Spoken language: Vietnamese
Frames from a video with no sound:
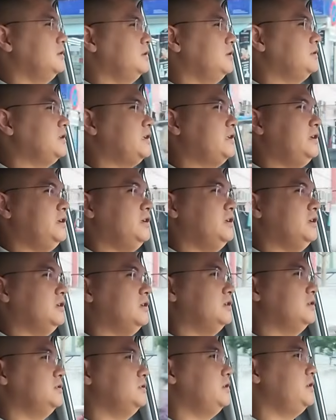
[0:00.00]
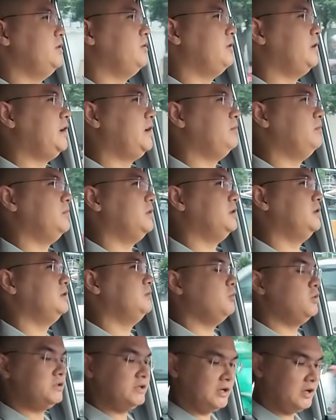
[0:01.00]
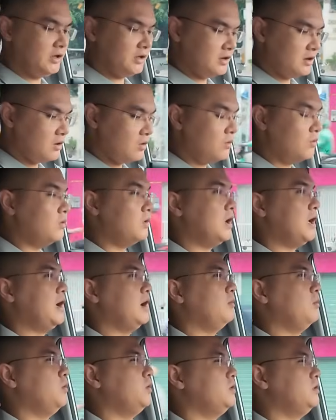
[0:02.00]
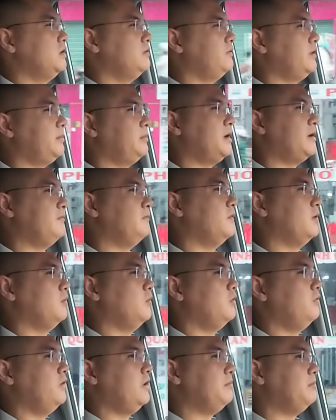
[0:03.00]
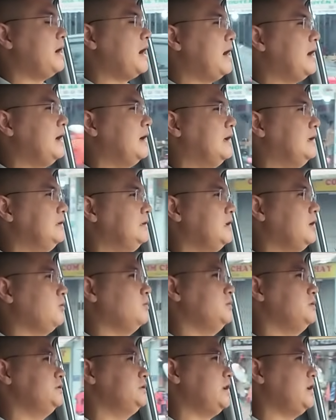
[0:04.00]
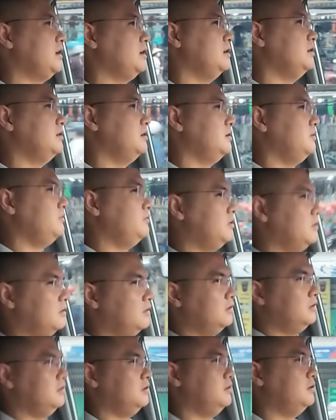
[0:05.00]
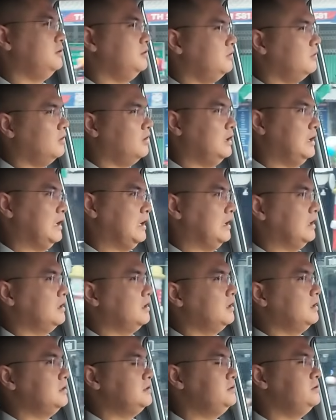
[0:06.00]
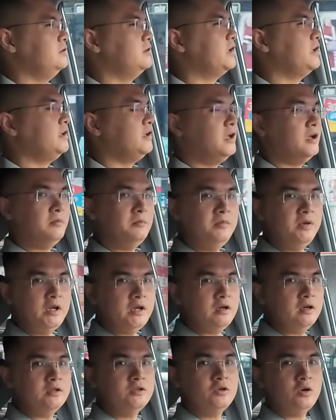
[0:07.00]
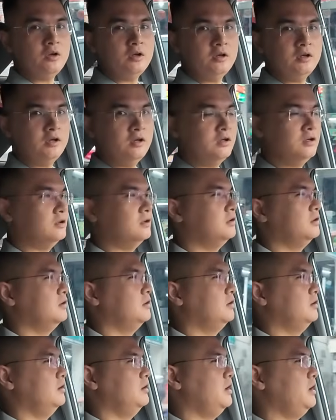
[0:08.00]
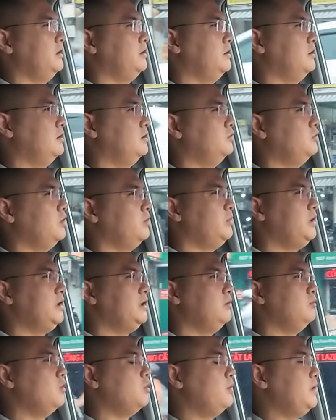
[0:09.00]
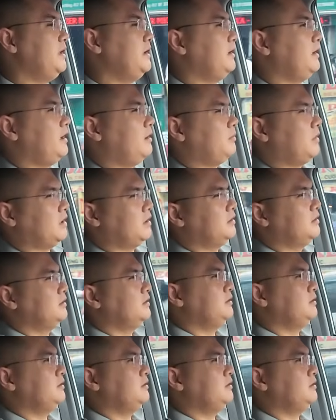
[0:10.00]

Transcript: Thực ra thì rất nhiều anh em mua xe lần đầu là mua VF5 và mua VF3 thì cũng sẽ hơi hơi hơi gọi là chưa kinh nghiệm để lựa chọn lên thuê pin hay mua pin anh em ạ.